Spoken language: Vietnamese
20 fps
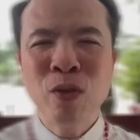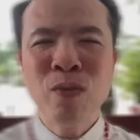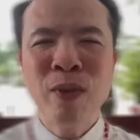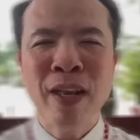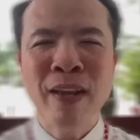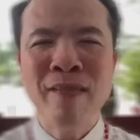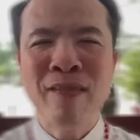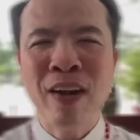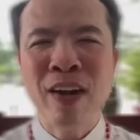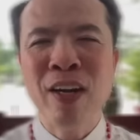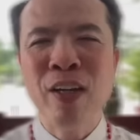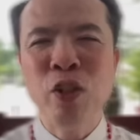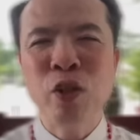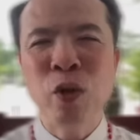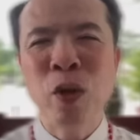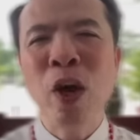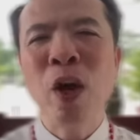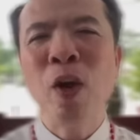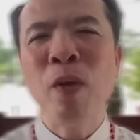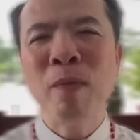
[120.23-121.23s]
rồi chúng ta đi vào
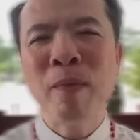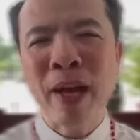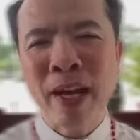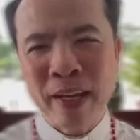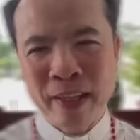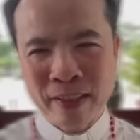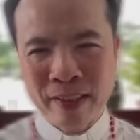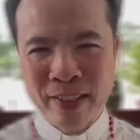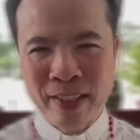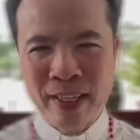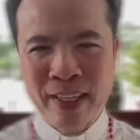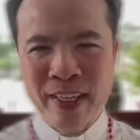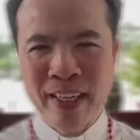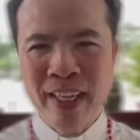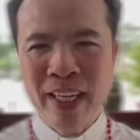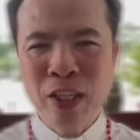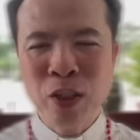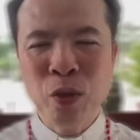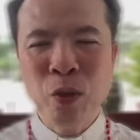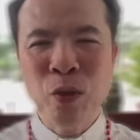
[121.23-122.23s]
lời chúa ngày hôm nay
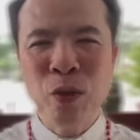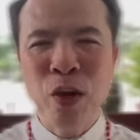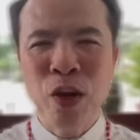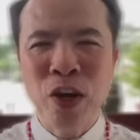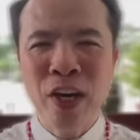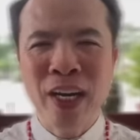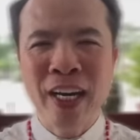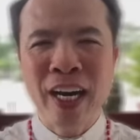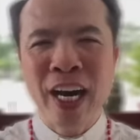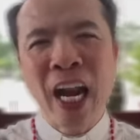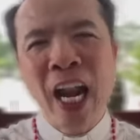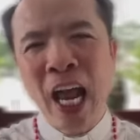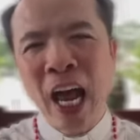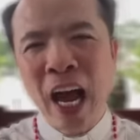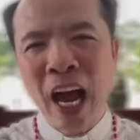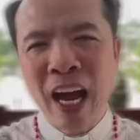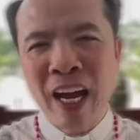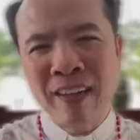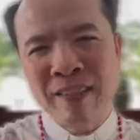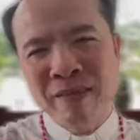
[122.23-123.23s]
đức giêsu nói rằng
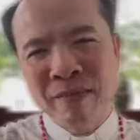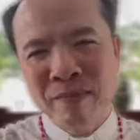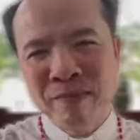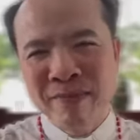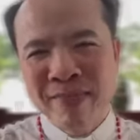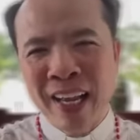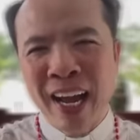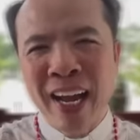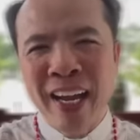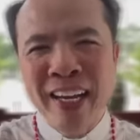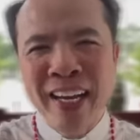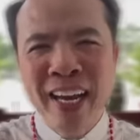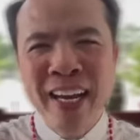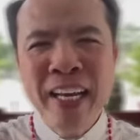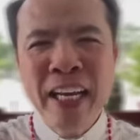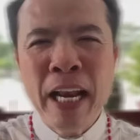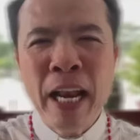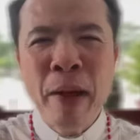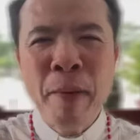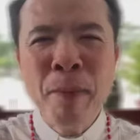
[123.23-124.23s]
là thầy
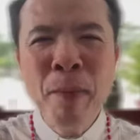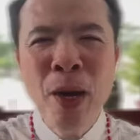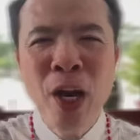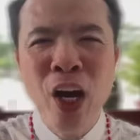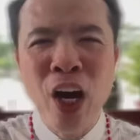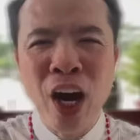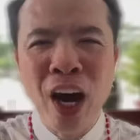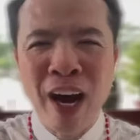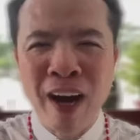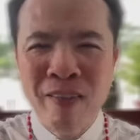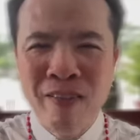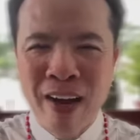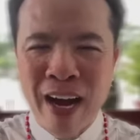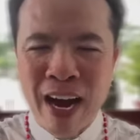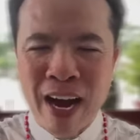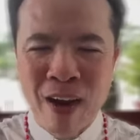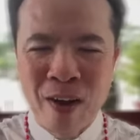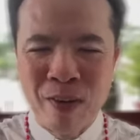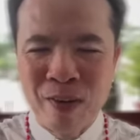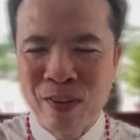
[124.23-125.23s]
đến ném lửa
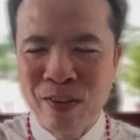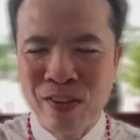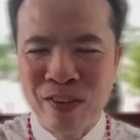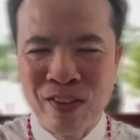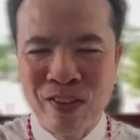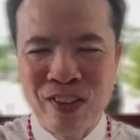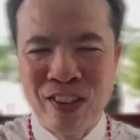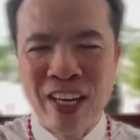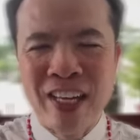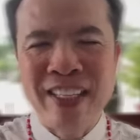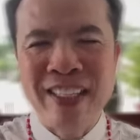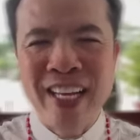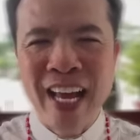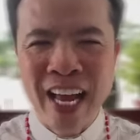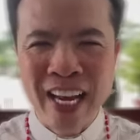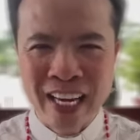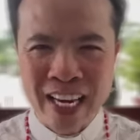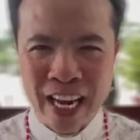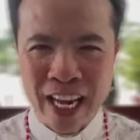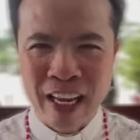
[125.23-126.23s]
vào trần
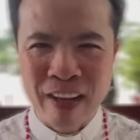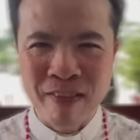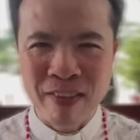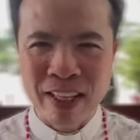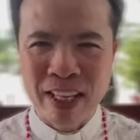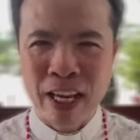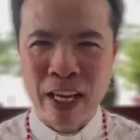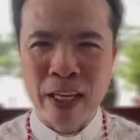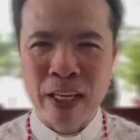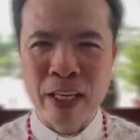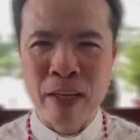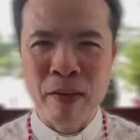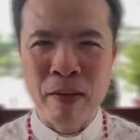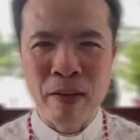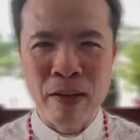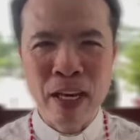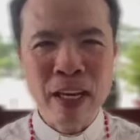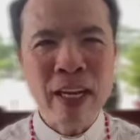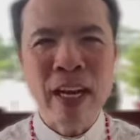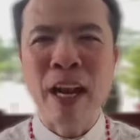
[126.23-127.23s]
gian này và thầy
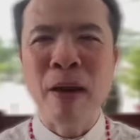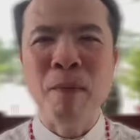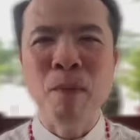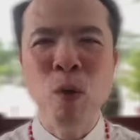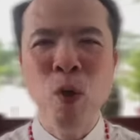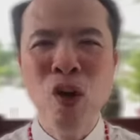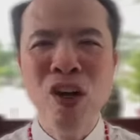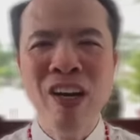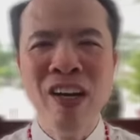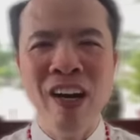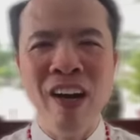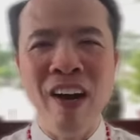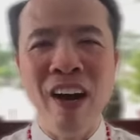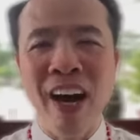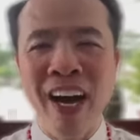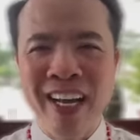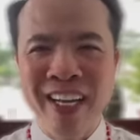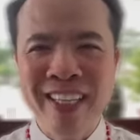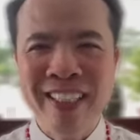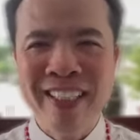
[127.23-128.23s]
rất là muốn
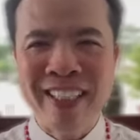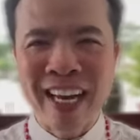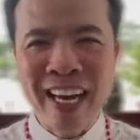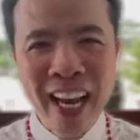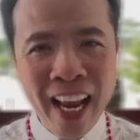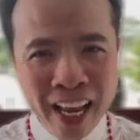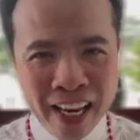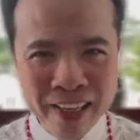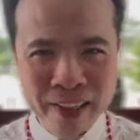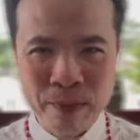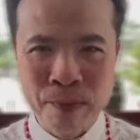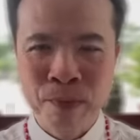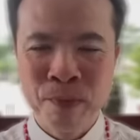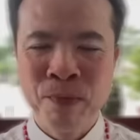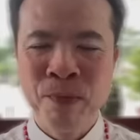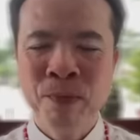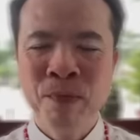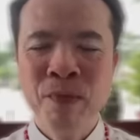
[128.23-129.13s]
lửa ấy cháy lên